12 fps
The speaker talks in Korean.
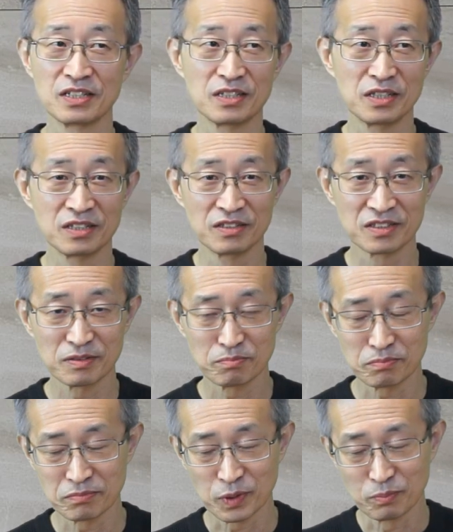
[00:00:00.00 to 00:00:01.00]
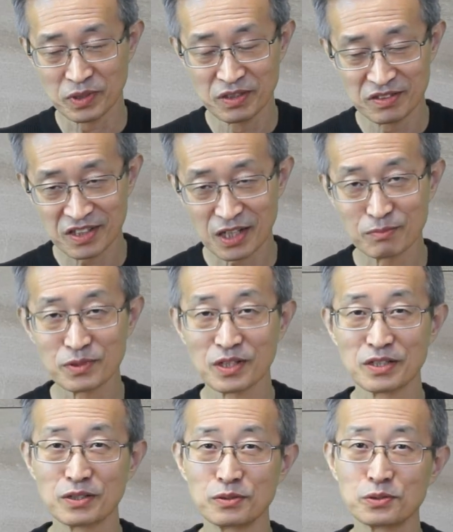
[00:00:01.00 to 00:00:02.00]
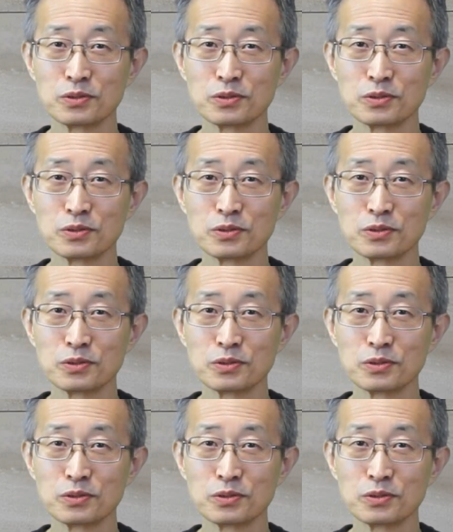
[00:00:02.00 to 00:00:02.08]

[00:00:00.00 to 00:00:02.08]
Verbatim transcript: 믿는 사람들한테도